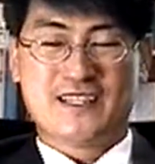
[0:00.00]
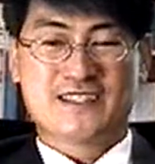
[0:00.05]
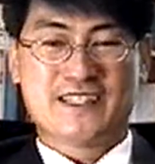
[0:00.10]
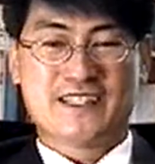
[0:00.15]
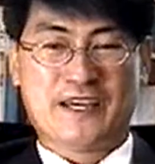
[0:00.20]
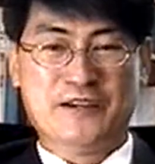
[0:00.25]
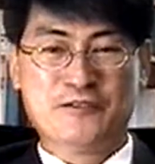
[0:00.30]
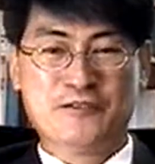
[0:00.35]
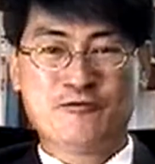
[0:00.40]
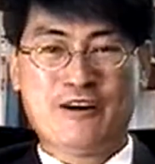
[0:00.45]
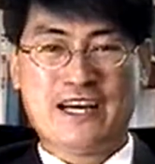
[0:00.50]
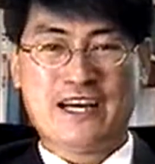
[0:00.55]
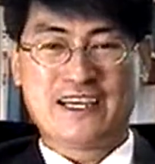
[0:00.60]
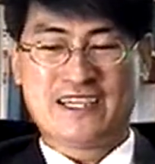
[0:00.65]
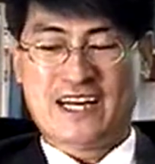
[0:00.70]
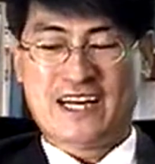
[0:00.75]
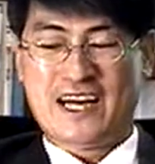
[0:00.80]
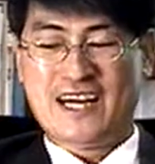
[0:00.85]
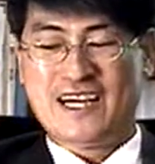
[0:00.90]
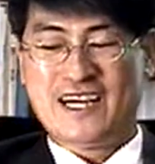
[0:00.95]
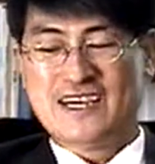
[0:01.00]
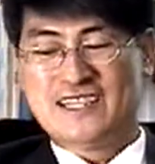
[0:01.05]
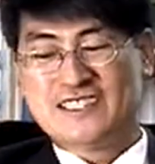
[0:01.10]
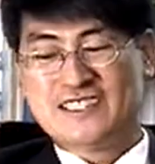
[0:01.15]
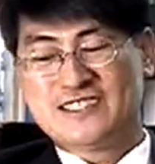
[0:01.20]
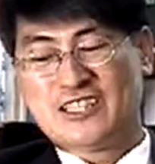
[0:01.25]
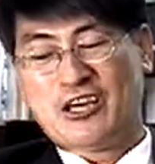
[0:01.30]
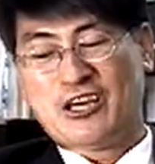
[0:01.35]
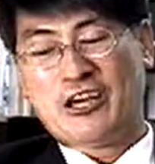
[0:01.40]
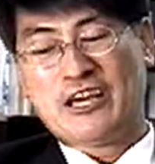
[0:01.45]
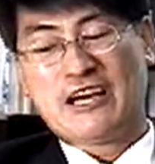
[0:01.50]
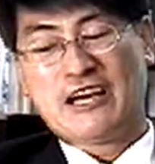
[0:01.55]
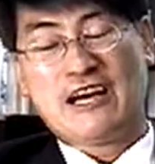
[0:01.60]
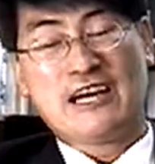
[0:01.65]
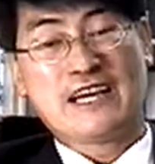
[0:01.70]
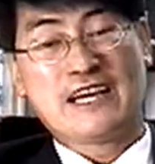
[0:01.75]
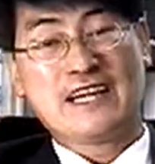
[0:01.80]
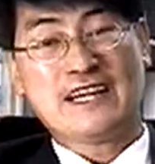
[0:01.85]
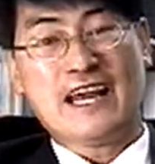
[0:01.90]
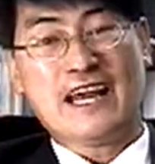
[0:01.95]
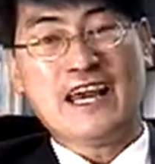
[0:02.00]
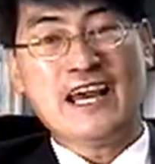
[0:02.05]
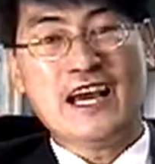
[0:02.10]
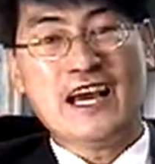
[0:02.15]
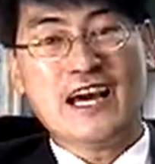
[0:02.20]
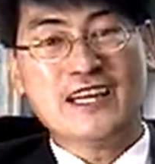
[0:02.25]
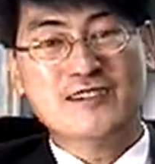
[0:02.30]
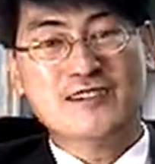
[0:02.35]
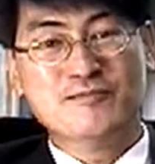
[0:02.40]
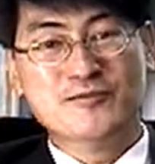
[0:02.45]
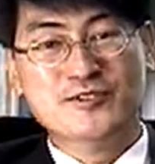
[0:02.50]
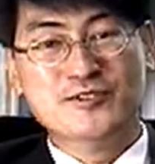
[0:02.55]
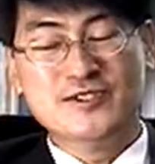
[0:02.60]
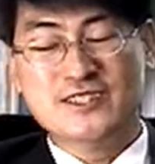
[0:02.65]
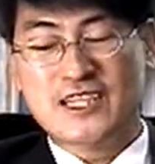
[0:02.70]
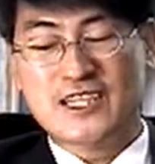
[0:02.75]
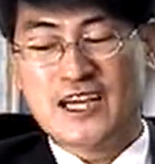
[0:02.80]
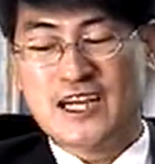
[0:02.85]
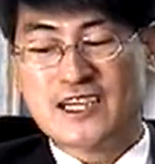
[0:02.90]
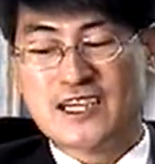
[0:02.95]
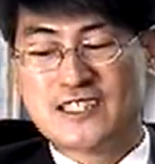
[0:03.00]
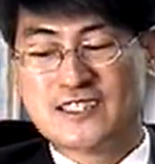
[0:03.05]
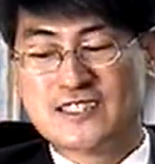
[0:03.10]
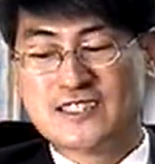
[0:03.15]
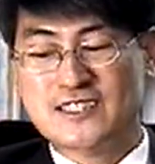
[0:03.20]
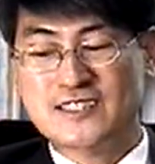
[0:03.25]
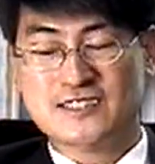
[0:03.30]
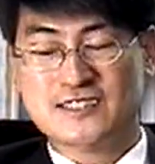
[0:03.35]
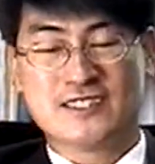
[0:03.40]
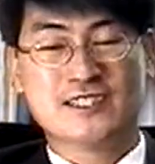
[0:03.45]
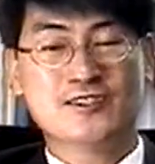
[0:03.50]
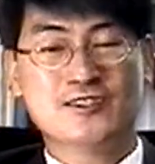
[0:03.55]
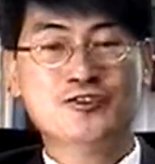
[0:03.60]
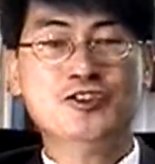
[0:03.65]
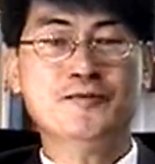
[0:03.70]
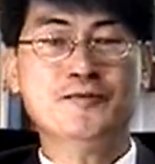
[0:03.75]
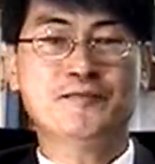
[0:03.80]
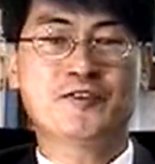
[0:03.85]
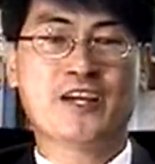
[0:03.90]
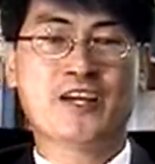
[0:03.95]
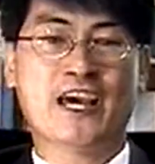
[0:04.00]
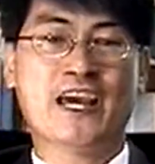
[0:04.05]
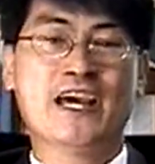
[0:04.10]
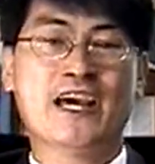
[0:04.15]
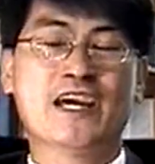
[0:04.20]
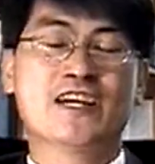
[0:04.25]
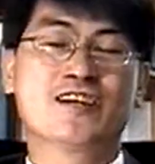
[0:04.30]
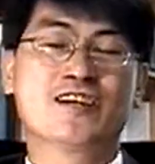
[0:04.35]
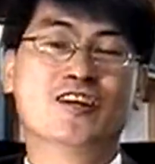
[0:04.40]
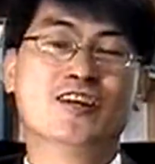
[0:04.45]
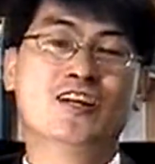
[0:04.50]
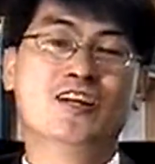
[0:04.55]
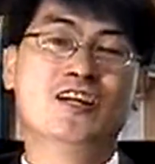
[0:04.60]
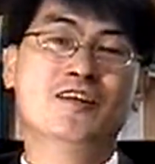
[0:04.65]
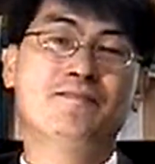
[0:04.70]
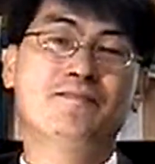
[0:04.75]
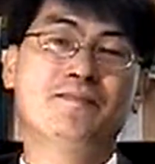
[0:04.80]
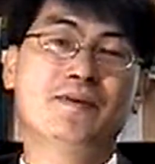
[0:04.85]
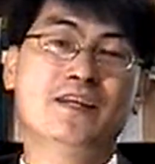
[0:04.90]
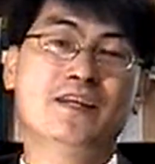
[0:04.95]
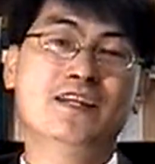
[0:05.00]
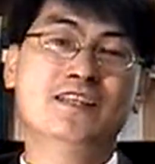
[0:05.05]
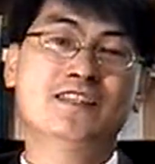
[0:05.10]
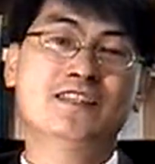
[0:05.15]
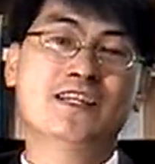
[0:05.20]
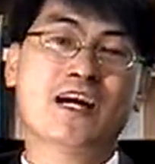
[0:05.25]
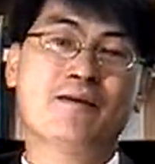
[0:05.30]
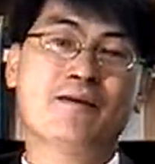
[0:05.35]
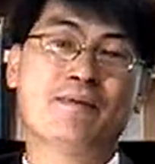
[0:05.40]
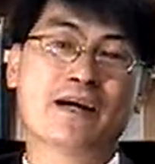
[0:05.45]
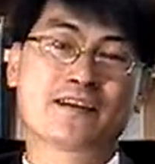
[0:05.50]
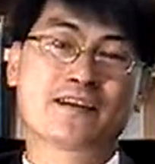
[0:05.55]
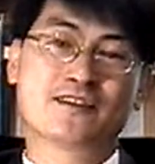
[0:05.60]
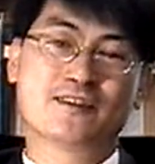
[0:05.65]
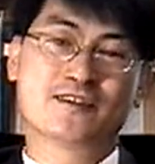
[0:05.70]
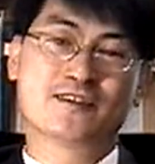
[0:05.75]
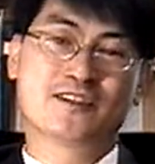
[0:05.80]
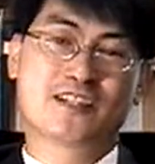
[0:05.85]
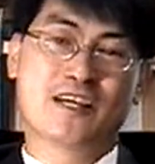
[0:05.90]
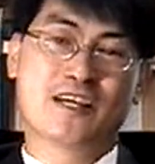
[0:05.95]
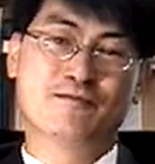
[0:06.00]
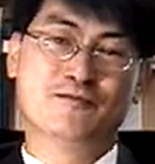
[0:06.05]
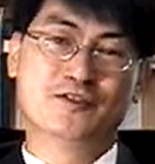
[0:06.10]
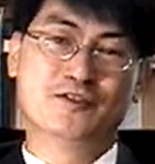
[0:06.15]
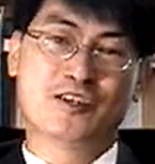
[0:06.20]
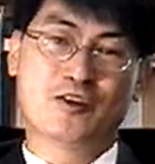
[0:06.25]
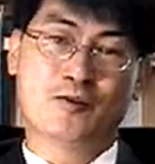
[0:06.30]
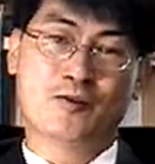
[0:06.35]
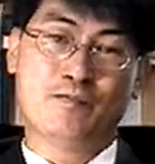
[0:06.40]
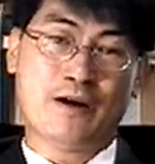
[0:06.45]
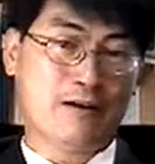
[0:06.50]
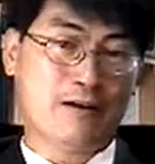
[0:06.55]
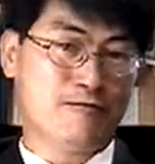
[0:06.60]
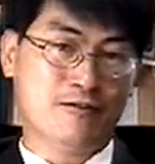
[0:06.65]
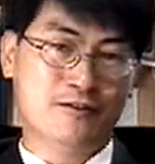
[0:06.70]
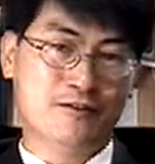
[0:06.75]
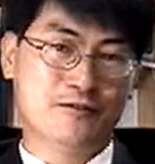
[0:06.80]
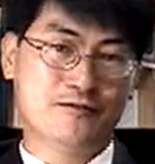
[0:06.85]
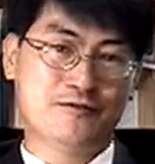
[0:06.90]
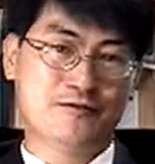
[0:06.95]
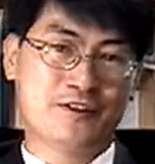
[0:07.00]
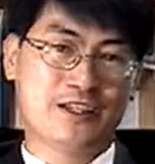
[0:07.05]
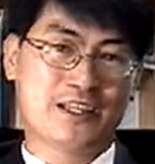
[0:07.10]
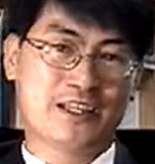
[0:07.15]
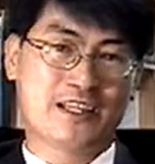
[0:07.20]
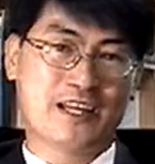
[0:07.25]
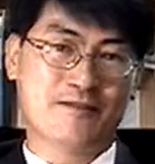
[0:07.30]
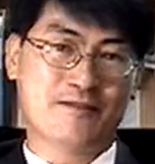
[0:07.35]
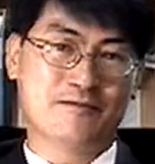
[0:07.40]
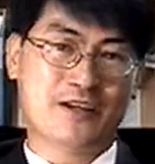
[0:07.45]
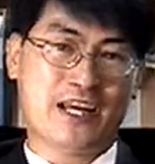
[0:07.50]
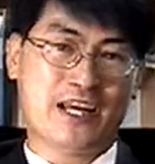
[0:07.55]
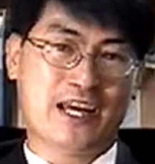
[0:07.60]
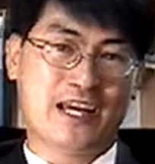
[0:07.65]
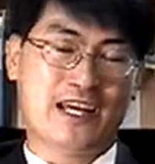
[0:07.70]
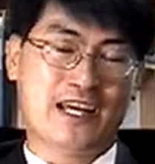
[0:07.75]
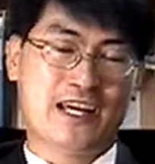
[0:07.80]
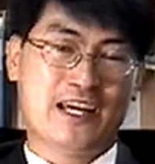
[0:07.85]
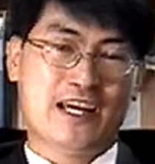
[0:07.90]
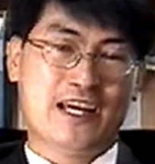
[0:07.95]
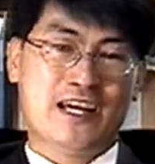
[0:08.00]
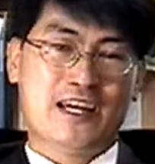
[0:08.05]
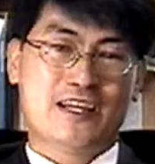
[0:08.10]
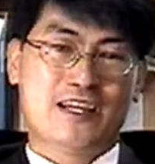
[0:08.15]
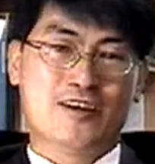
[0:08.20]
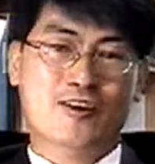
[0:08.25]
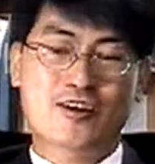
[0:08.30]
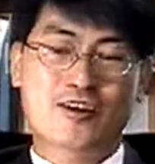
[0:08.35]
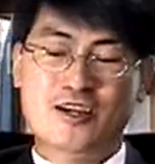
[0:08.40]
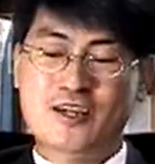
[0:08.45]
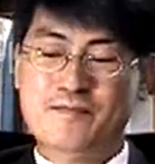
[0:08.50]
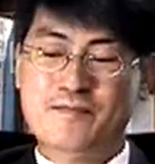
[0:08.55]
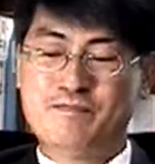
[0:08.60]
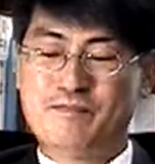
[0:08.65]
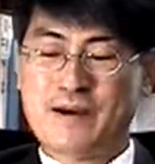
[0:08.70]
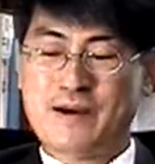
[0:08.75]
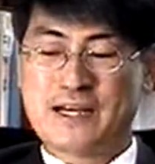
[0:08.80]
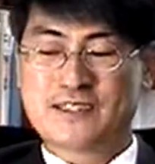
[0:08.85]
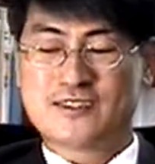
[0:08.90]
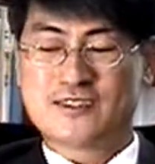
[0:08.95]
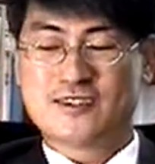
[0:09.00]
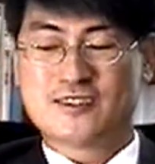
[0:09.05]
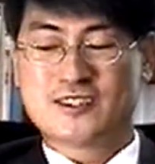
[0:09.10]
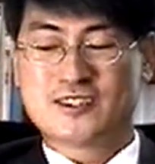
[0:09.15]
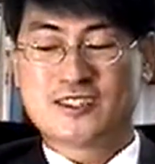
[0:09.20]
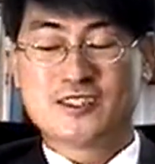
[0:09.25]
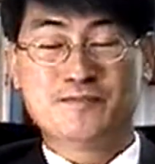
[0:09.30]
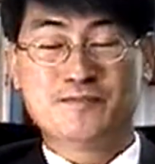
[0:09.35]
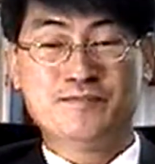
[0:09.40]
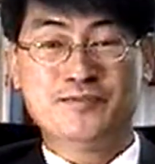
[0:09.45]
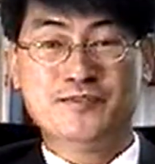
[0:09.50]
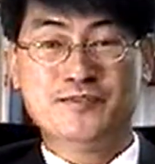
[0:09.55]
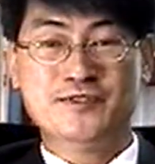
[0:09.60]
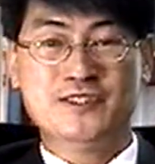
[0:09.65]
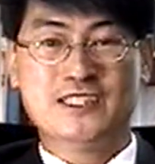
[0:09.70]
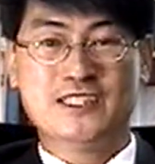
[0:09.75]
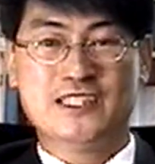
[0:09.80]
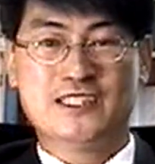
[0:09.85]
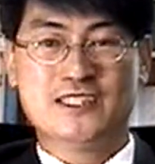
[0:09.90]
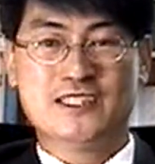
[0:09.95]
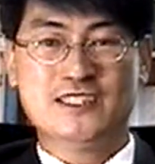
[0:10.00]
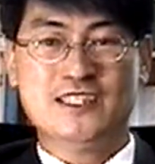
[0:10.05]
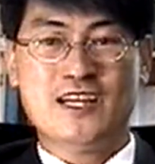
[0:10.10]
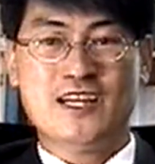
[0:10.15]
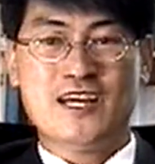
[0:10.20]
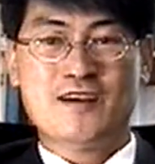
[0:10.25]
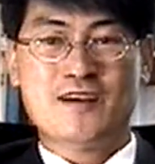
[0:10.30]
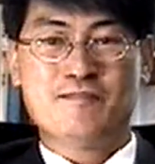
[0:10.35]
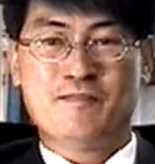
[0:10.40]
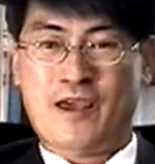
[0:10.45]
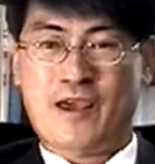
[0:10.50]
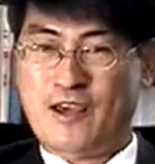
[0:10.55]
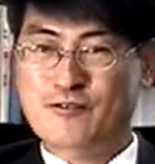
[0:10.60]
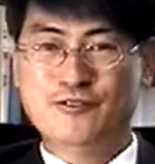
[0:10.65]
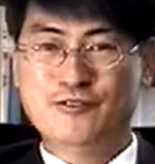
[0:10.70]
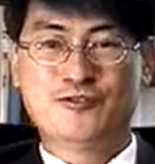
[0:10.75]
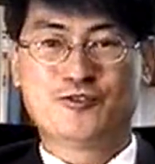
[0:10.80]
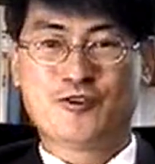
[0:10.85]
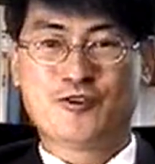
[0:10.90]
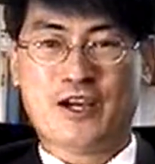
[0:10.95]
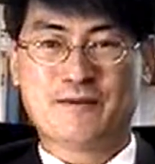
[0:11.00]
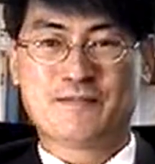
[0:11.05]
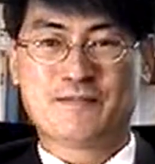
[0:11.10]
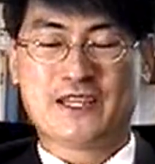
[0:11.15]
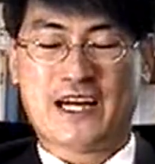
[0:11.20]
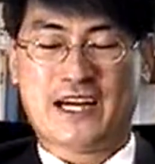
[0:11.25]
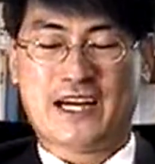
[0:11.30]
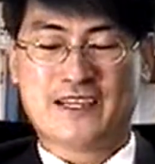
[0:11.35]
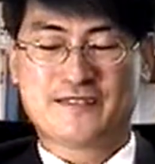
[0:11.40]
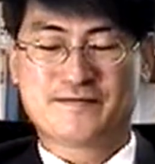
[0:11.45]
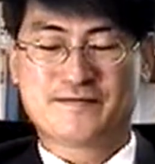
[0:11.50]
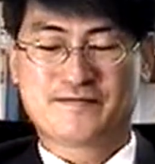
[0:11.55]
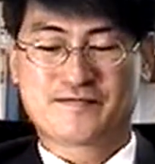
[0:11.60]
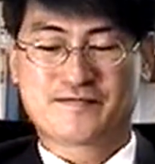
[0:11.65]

자연과학이나 사회과학의 다양한 문제들은 쉽게 연립 1차 방정식의 문제로 바꿔놓을 수 있기 때문에 연립 방정식을 푸는 일은 매우 중요합니다.